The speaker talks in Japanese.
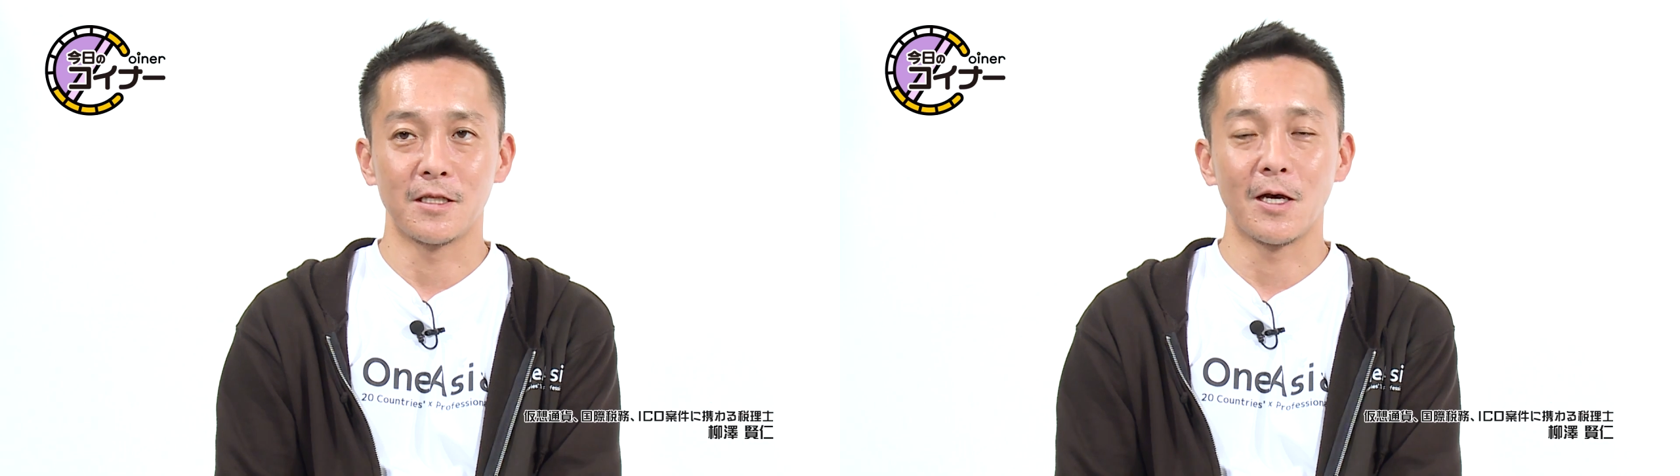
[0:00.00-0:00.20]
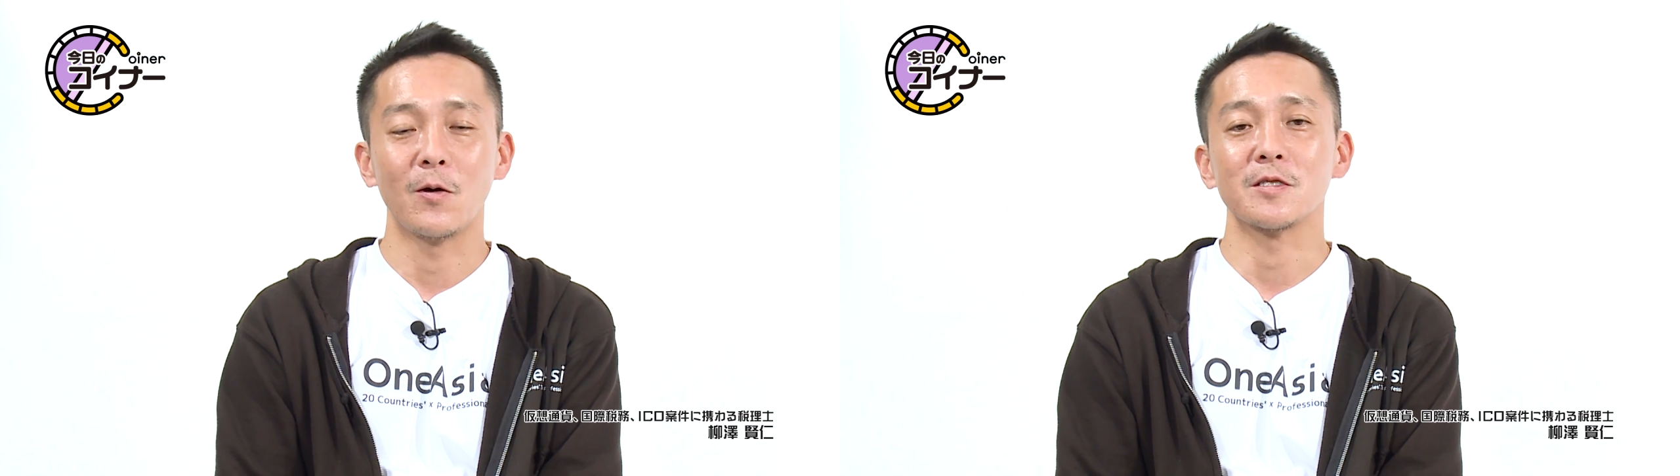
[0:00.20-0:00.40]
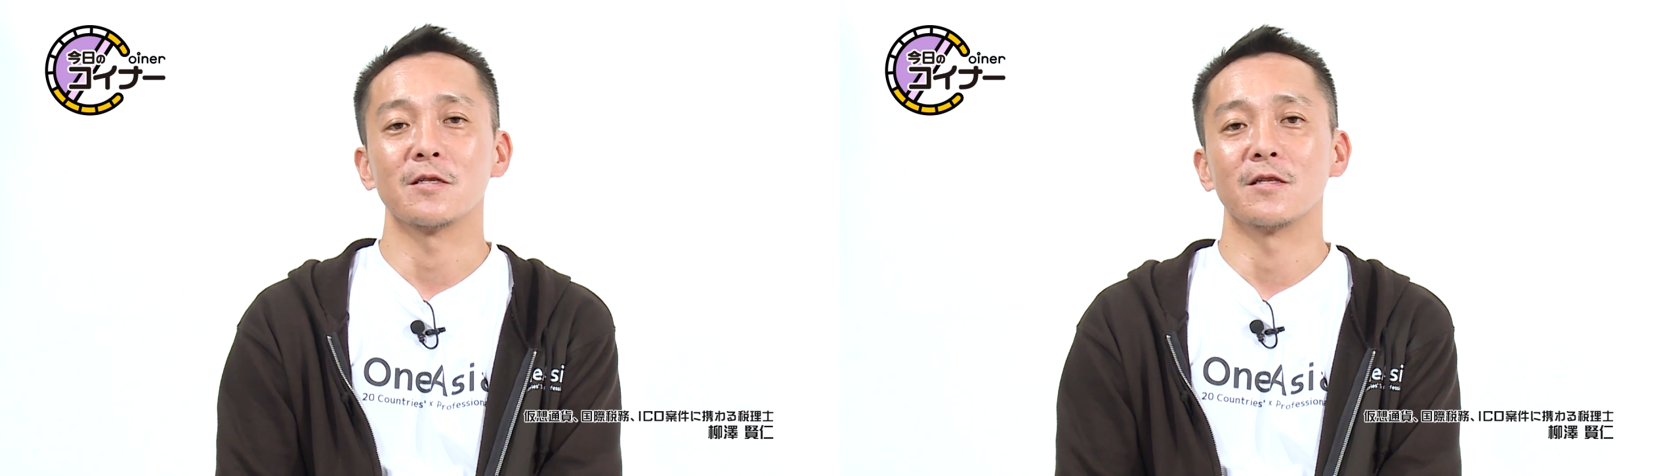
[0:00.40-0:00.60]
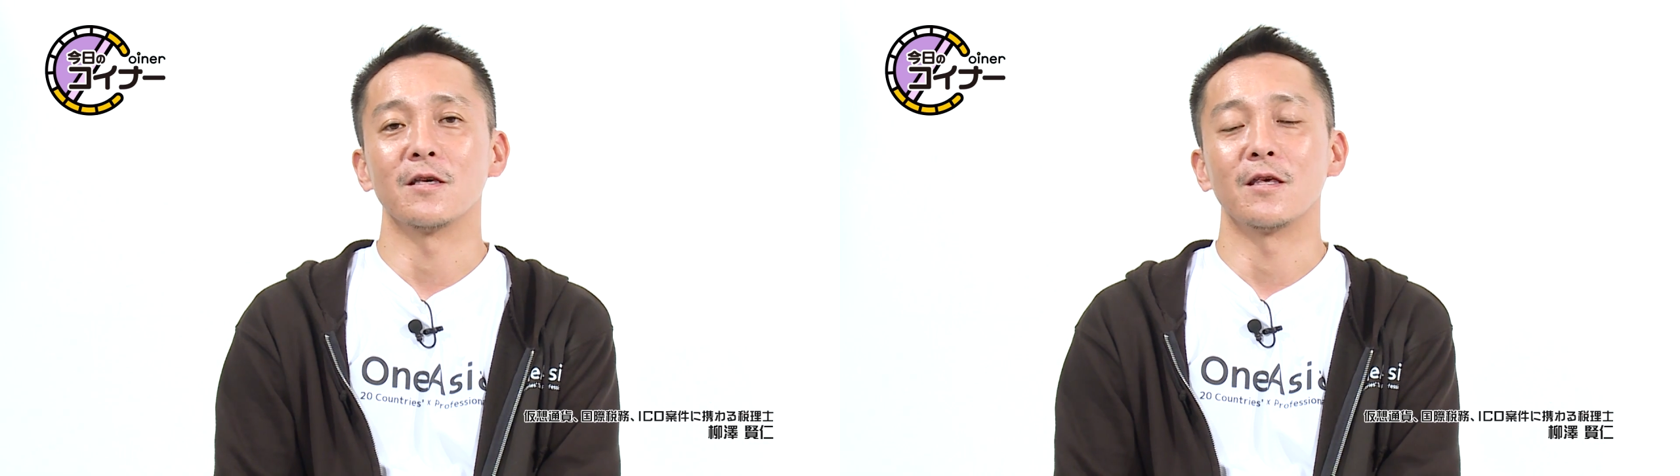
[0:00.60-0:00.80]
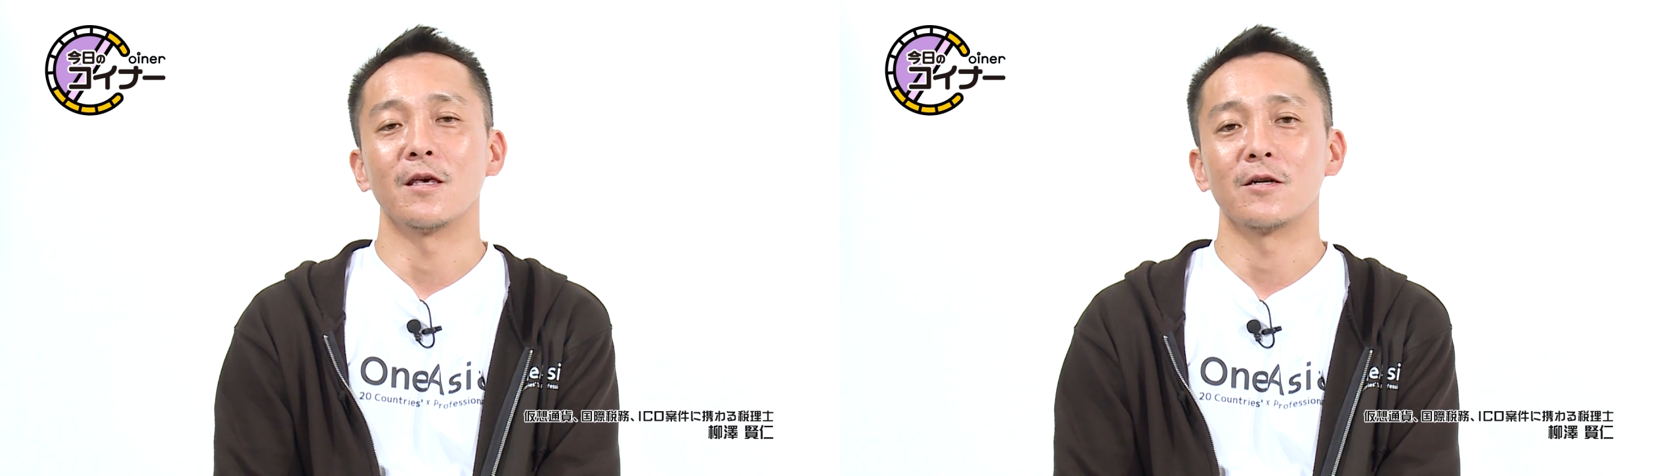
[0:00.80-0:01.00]
出会わせ
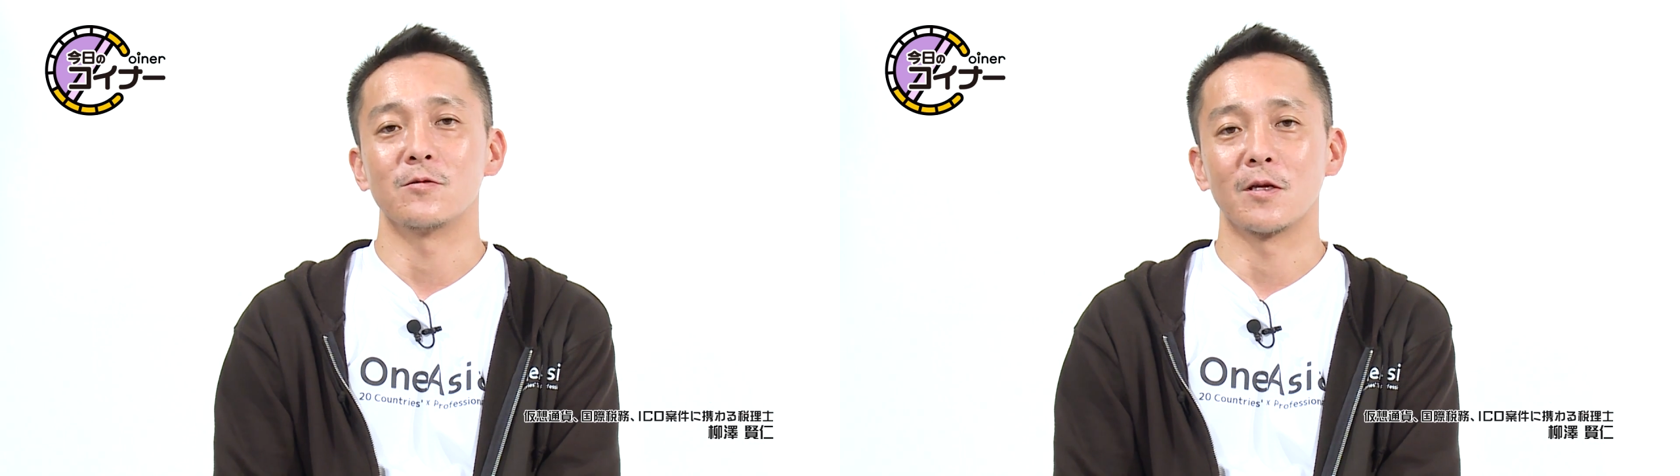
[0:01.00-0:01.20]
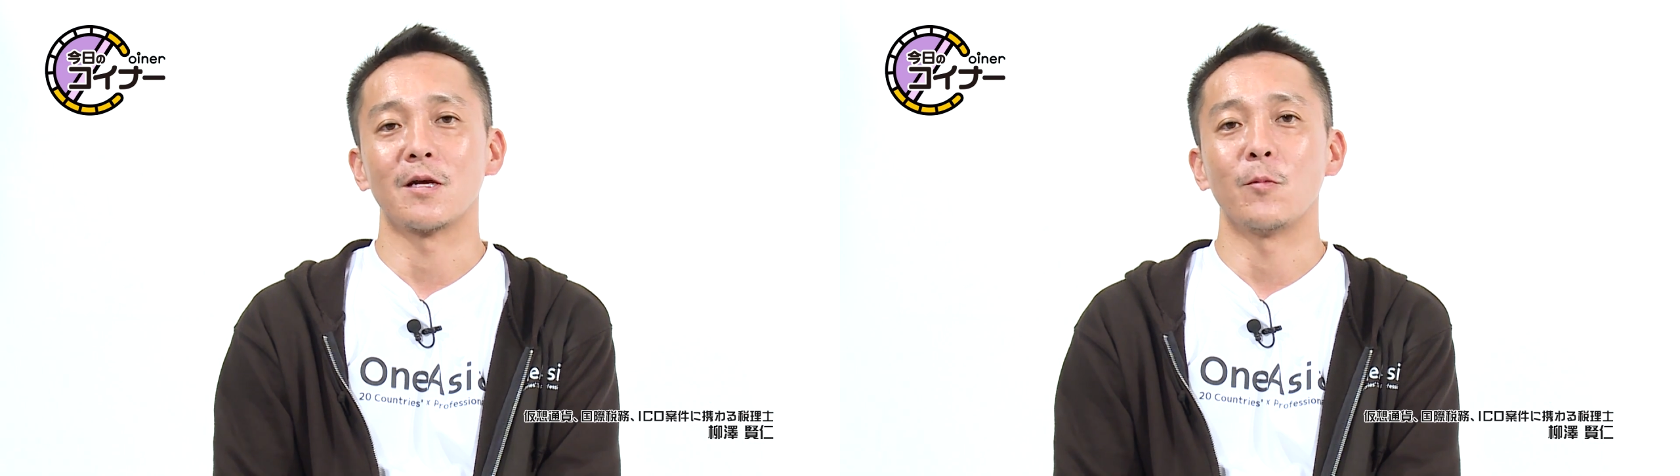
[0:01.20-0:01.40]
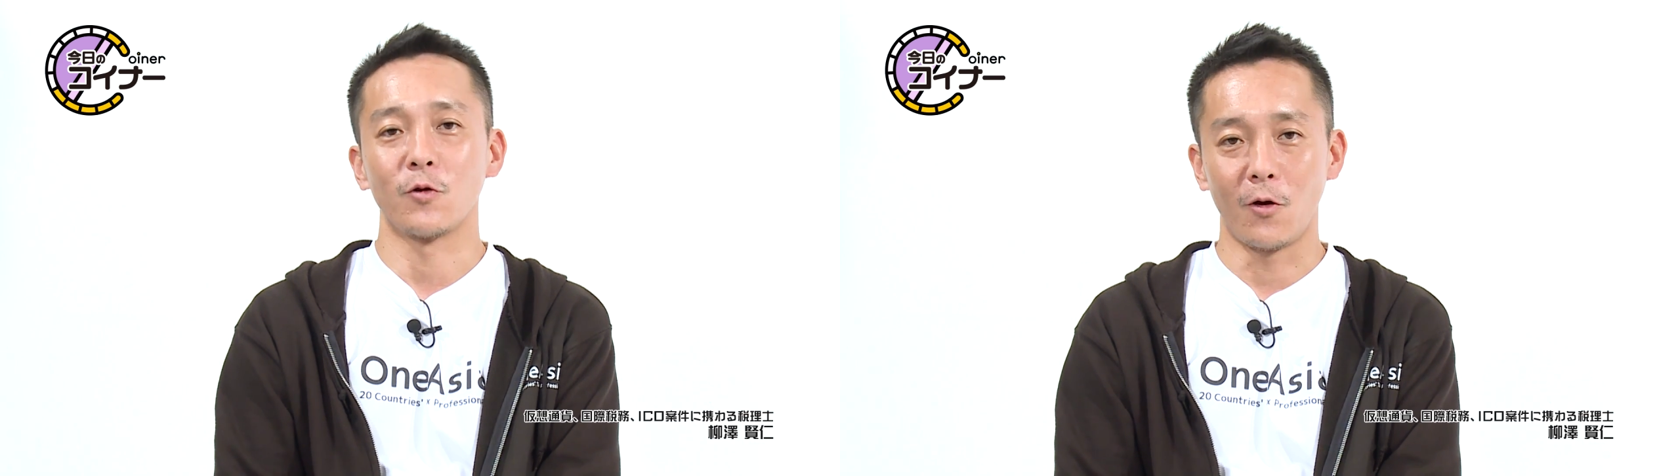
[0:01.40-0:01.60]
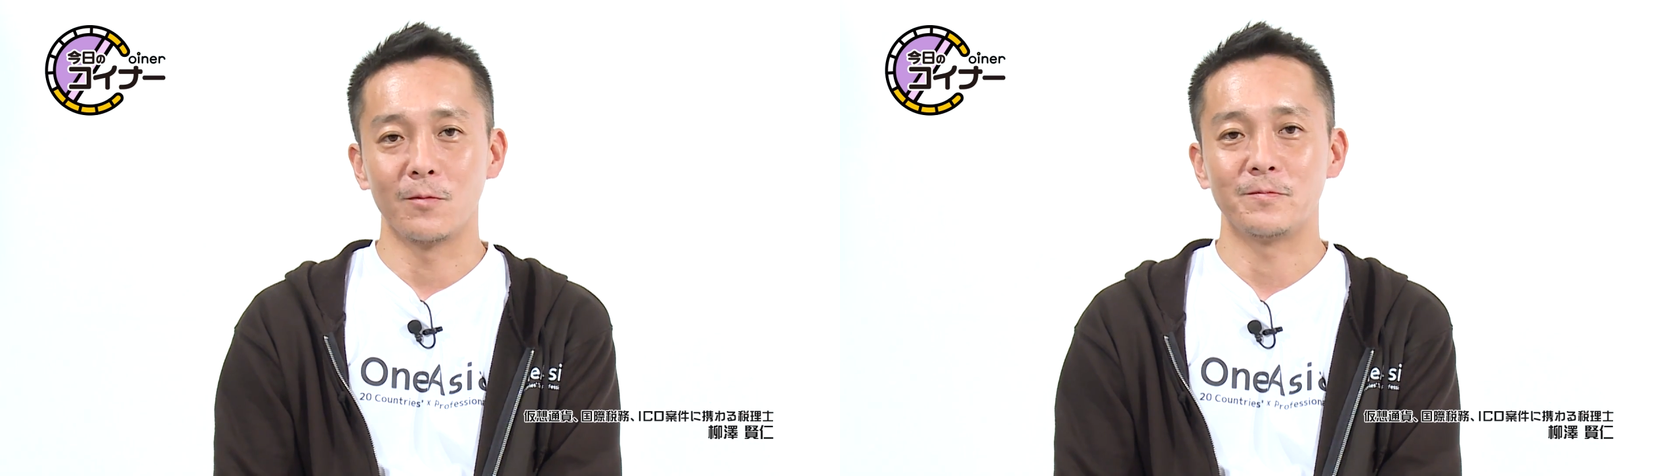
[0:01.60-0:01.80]
てくれたもの